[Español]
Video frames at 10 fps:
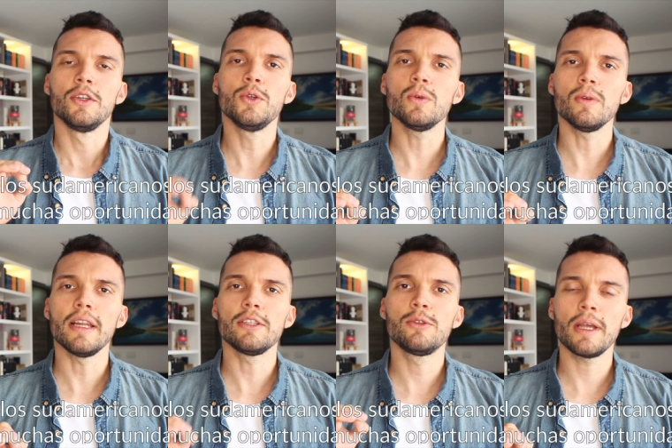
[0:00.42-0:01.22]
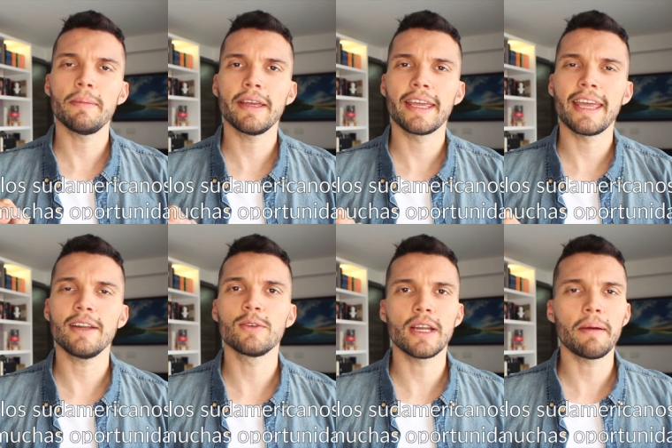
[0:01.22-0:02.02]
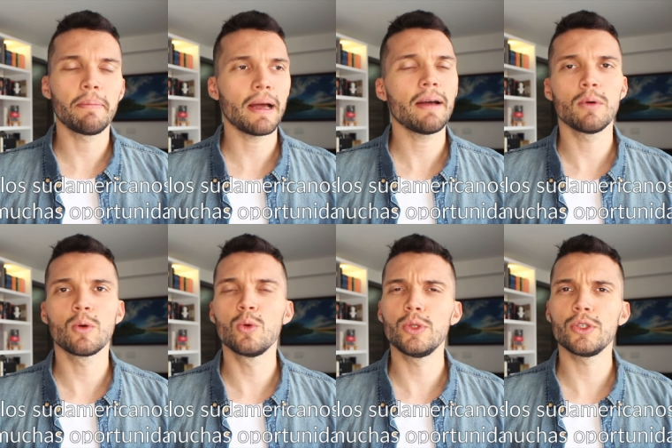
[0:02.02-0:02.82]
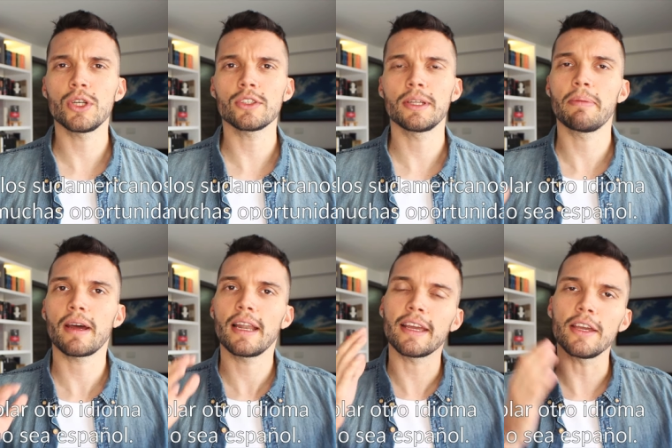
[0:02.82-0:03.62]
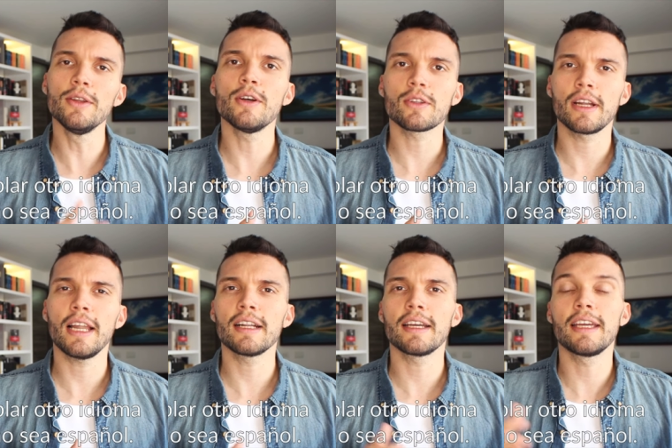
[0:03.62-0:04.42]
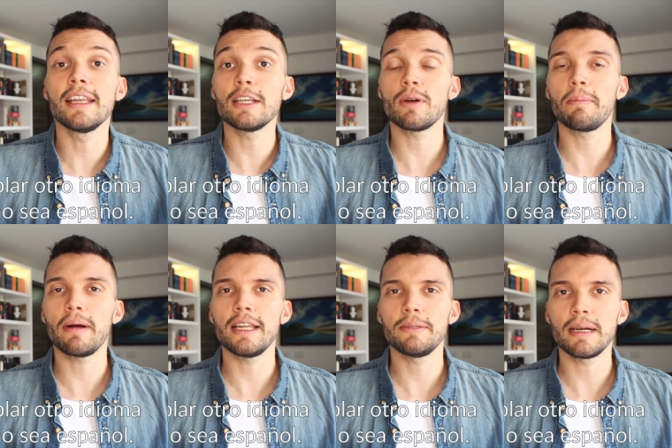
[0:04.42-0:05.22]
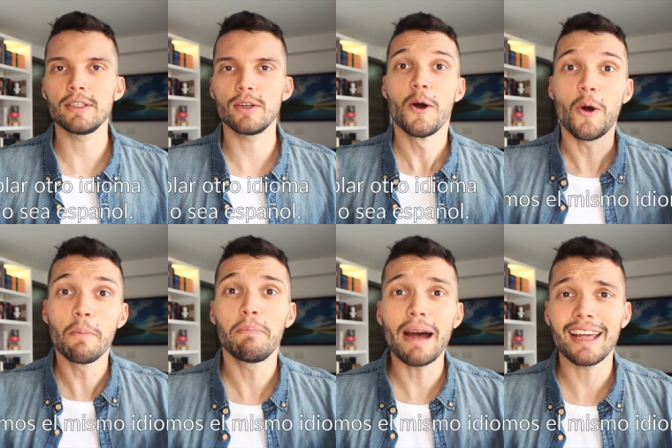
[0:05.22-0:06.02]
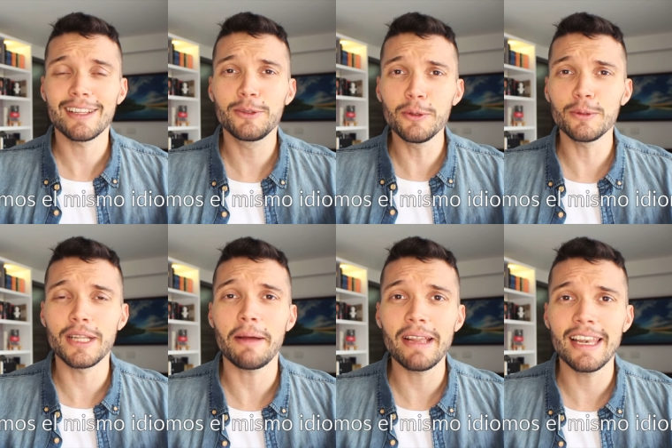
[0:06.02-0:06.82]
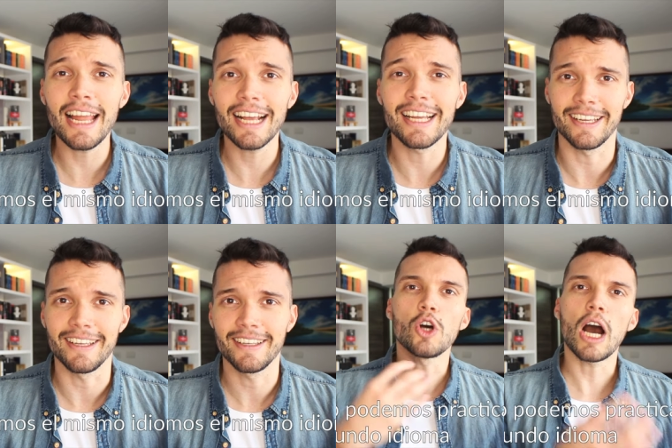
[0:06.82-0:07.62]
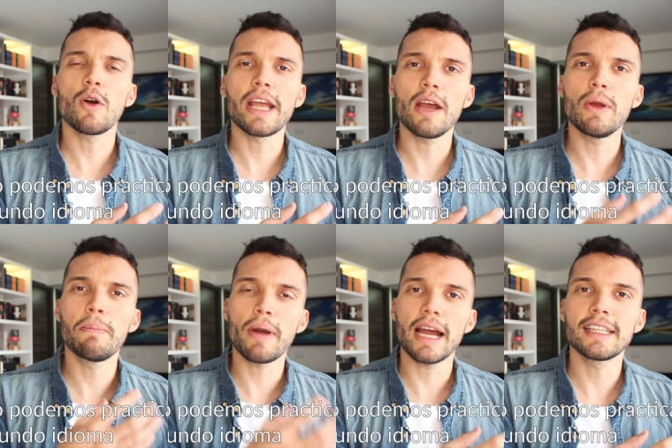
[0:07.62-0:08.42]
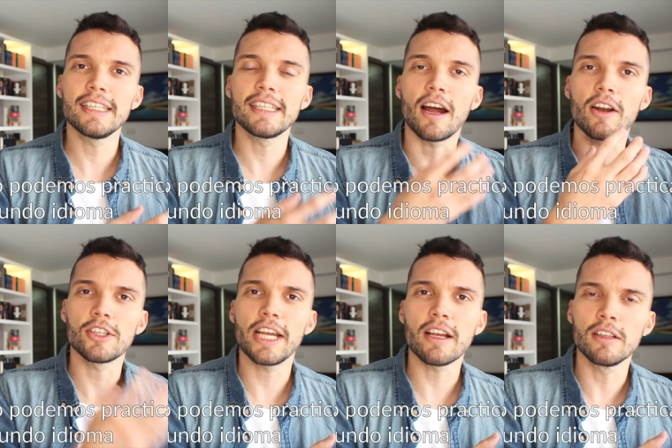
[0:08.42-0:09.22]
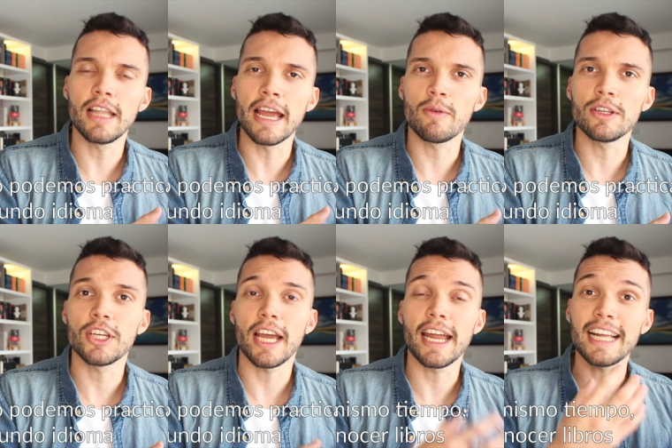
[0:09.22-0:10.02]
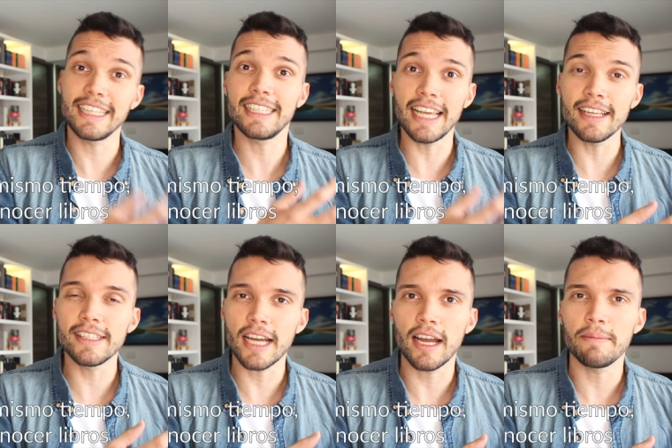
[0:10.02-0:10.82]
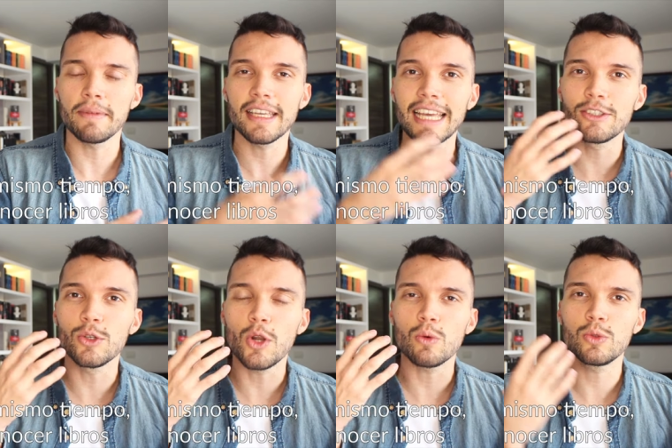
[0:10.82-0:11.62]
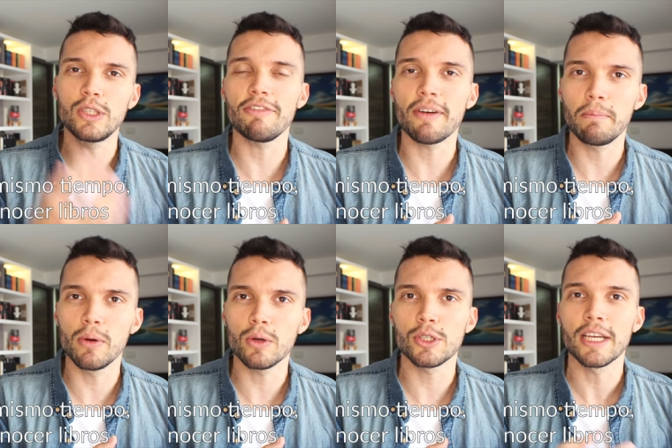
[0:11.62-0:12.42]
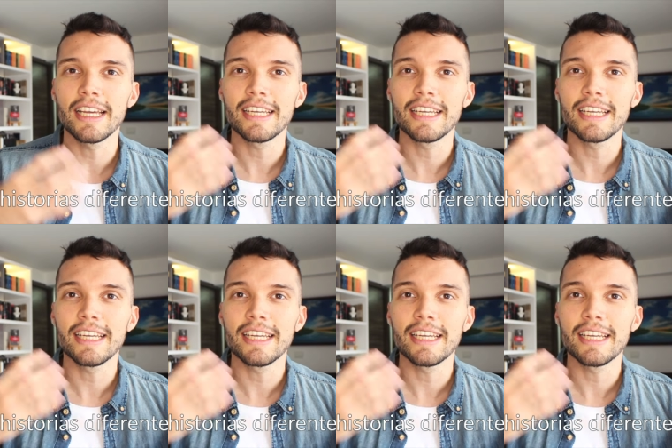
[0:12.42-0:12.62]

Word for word: Nous, les Sud-Américains, tenemos n'a pas beaucoup de chance de parler une autre langue qui ne soit pas l'espagnol. On parle tous la même langue. So how can we practice our second language and at the same time get to know different books,